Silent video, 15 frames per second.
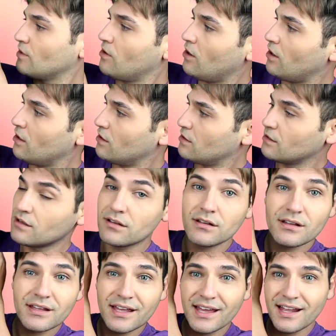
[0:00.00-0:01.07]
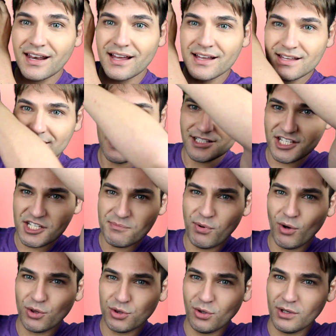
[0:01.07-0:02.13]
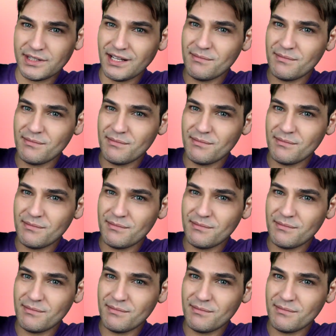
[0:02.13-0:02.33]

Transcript: Ó, ela desbotou